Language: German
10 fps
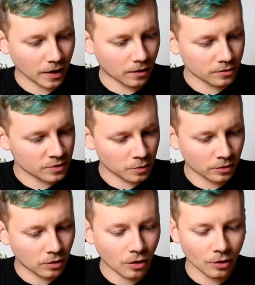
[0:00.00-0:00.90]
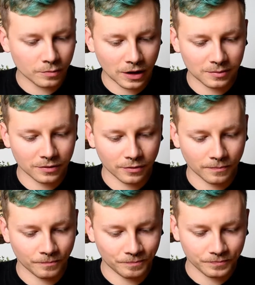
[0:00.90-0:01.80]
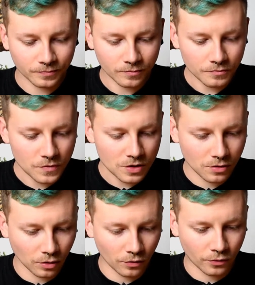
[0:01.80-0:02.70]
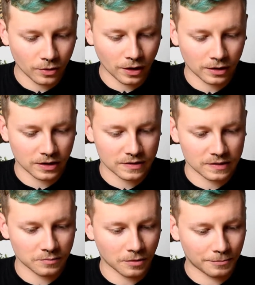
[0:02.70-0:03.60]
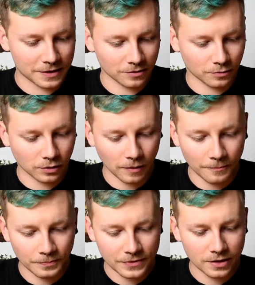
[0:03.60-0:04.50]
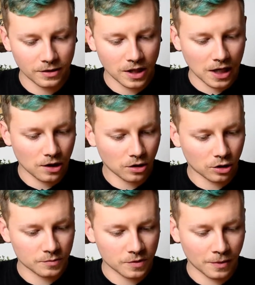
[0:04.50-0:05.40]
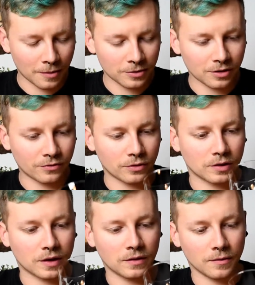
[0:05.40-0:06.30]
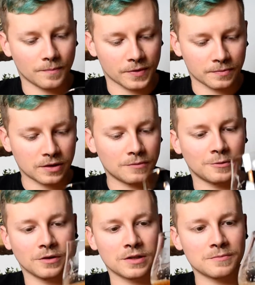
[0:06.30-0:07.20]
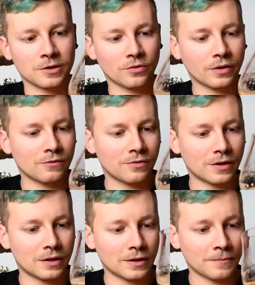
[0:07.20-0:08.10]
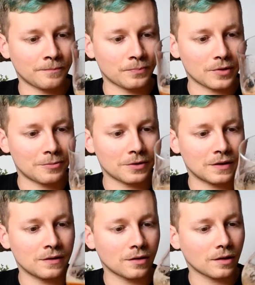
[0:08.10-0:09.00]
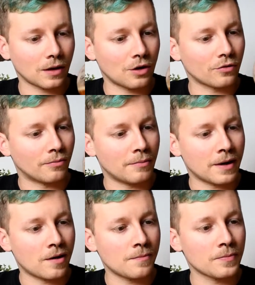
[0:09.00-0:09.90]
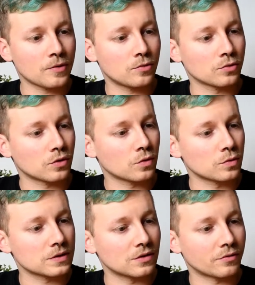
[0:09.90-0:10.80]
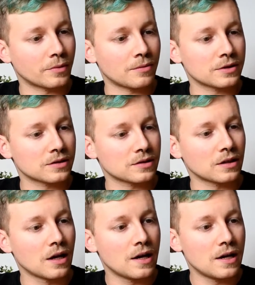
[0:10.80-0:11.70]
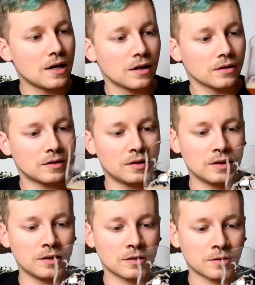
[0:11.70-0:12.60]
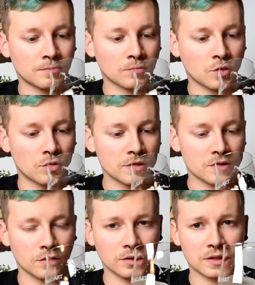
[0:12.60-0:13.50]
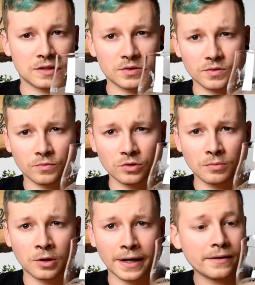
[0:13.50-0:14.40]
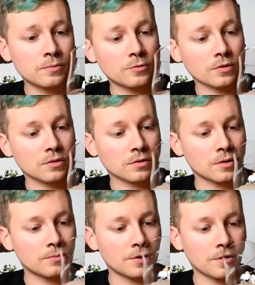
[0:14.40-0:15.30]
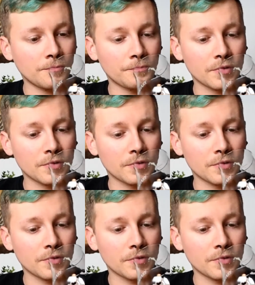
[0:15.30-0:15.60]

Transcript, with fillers: Und es wird auch irgendwie, habe ich vom Gefühl her, dass es immer besser wird umso mehr man davon trinkt. Mm, die Bitternis macht auf jeden Fall ähm, Appetit auf mehr oder Durst auf mehr, besser gesagt. Die ähm, Kohlensäure ist wunderbar eingebunden im Bier.